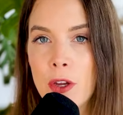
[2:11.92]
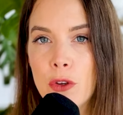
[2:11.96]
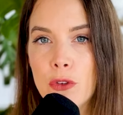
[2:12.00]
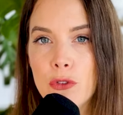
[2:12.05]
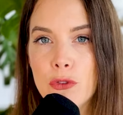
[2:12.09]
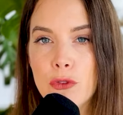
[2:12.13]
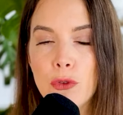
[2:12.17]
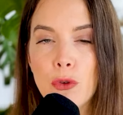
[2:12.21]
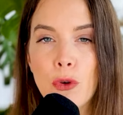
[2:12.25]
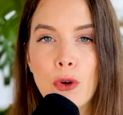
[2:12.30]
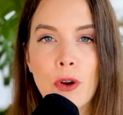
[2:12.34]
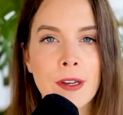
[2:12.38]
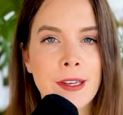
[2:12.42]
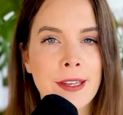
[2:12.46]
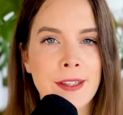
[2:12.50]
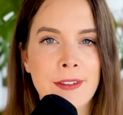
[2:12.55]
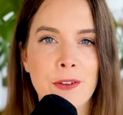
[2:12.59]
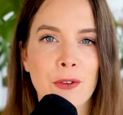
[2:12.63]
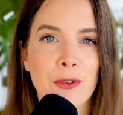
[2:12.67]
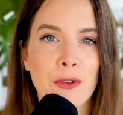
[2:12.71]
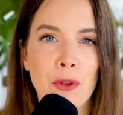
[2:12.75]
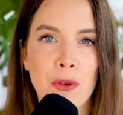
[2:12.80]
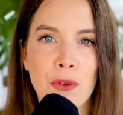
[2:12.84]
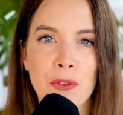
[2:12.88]
sur les
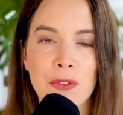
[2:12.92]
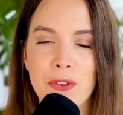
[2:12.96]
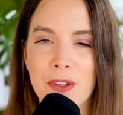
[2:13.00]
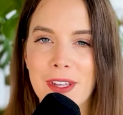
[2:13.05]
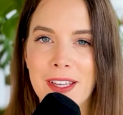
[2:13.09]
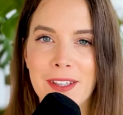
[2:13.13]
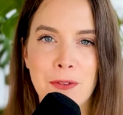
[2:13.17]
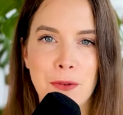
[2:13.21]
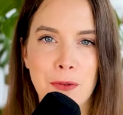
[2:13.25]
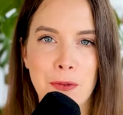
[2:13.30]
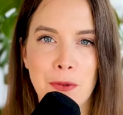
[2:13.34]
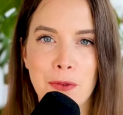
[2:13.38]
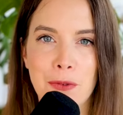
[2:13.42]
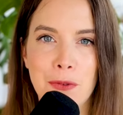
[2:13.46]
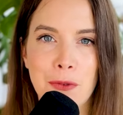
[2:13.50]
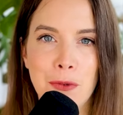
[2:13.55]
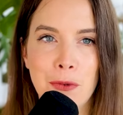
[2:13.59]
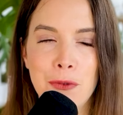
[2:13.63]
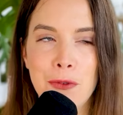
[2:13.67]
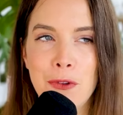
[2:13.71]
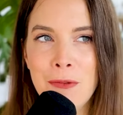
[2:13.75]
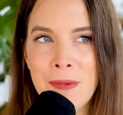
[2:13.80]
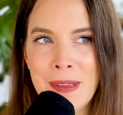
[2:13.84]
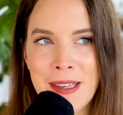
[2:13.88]
tendances réseaux
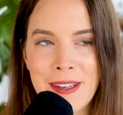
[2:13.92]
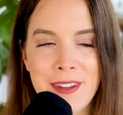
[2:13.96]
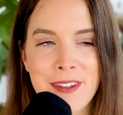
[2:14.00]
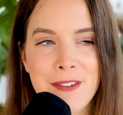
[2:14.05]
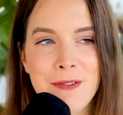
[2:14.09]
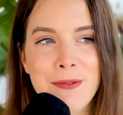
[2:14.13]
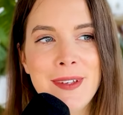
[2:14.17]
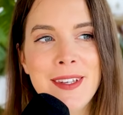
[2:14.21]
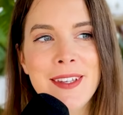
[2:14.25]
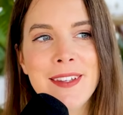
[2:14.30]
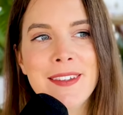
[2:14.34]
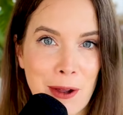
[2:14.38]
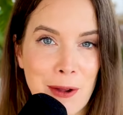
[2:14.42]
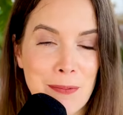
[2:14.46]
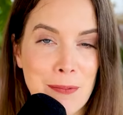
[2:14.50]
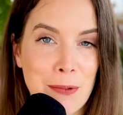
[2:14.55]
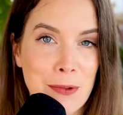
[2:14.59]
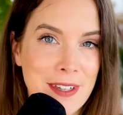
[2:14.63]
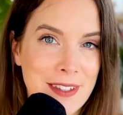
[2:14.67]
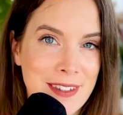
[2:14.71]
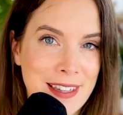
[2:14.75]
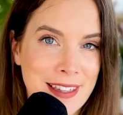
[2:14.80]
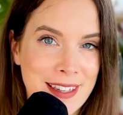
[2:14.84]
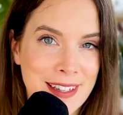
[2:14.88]
sociaux 2018.
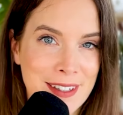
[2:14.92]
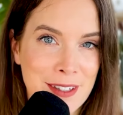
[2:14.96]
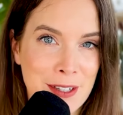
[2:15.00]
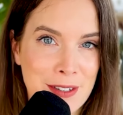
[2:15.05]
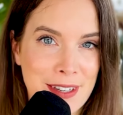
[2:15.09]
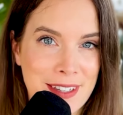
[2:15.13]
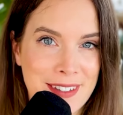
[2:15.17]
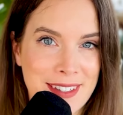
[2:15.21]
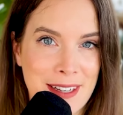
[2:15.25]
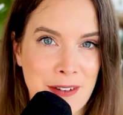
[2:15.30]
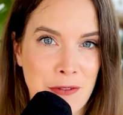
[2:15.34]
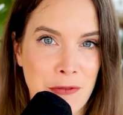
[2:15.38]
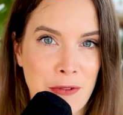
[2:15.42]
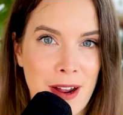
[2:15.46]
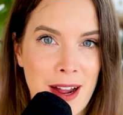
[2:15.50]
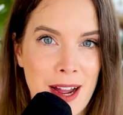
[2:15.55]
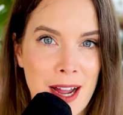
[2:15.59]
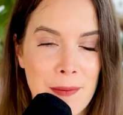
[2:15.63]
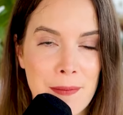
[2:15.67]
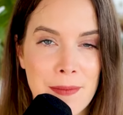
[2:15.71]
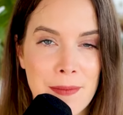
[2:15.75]
Petite anecdote à savoir,